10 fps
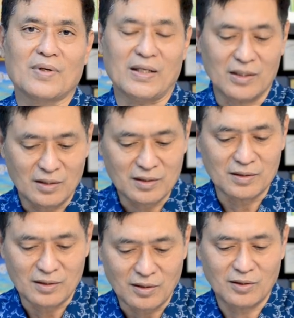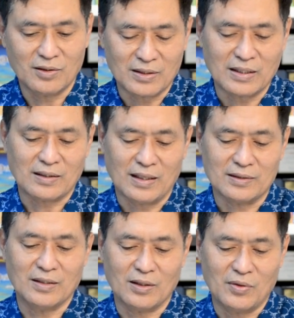อันนี้ก็คือข้อแตกต่าง
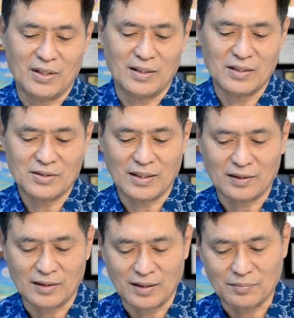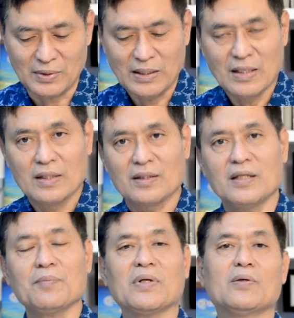ที่เราเห็นได้ชัดนะครับ ที
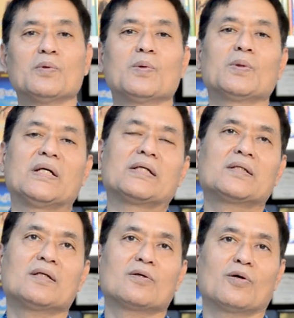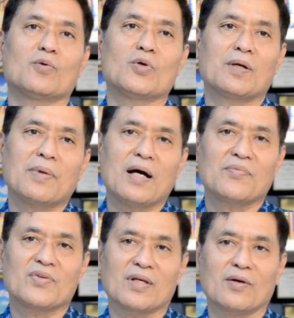นี้มาดูในเรื่องของคุณภาพ
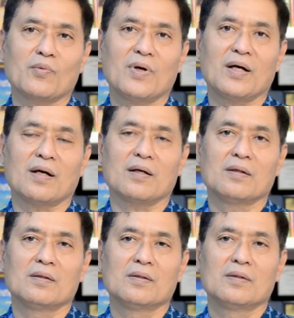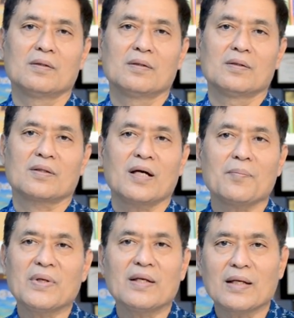เสียงว่าถ้า
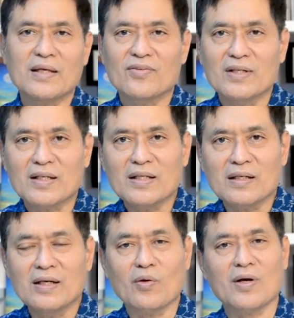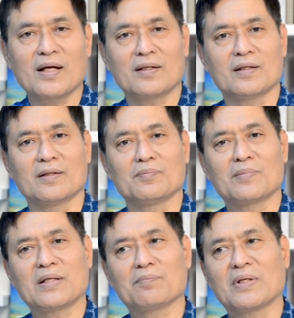มันในซีรีส์เดียวกันเนี่ย
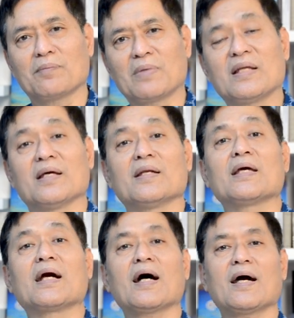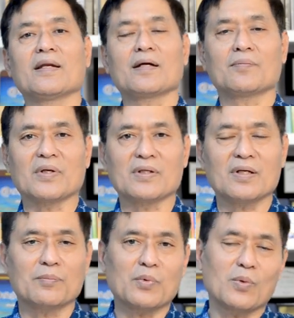มันมันมันเห็นได้ง่ายนะครับอย่างเช่น
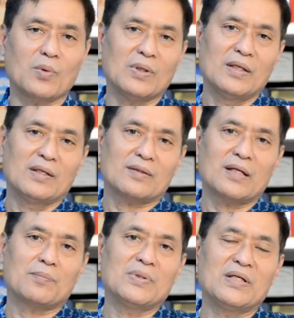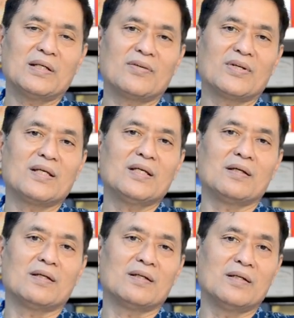ลำโพงตั้งพื้นในซีรีส์
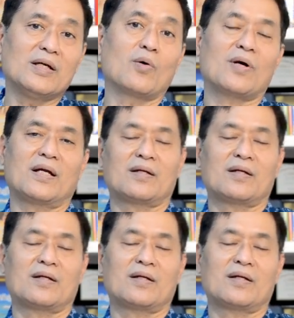เดียวกัน